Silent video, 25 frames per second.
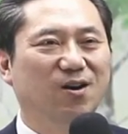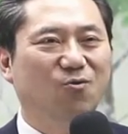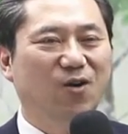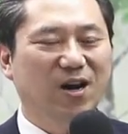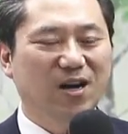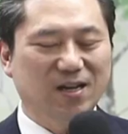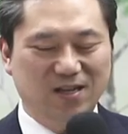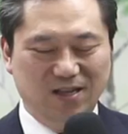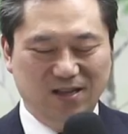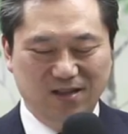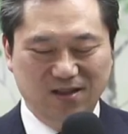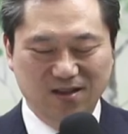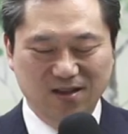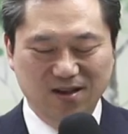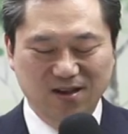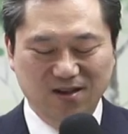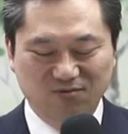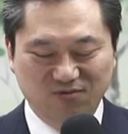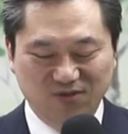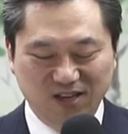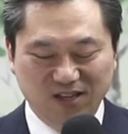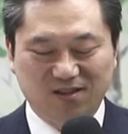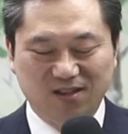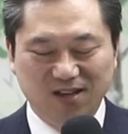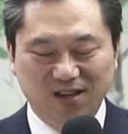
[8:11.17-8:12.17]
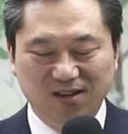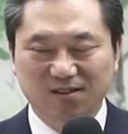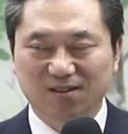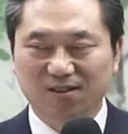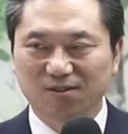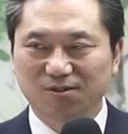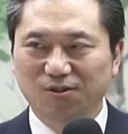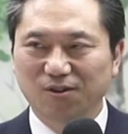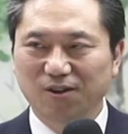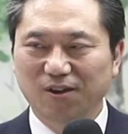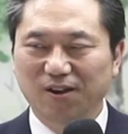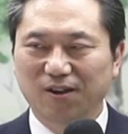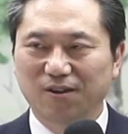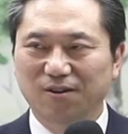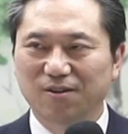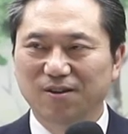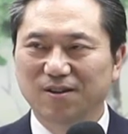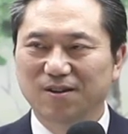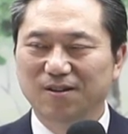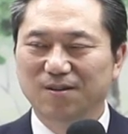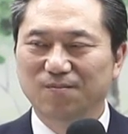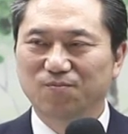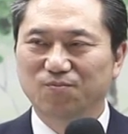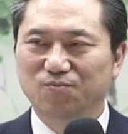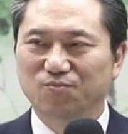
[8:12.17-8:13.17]
확인됐다는 거예요.
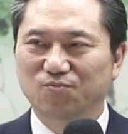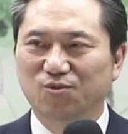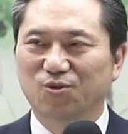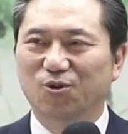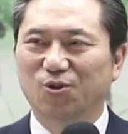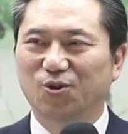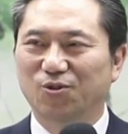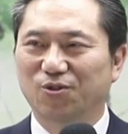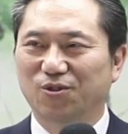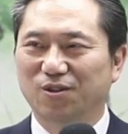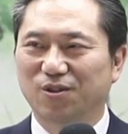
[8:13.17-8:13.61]
물론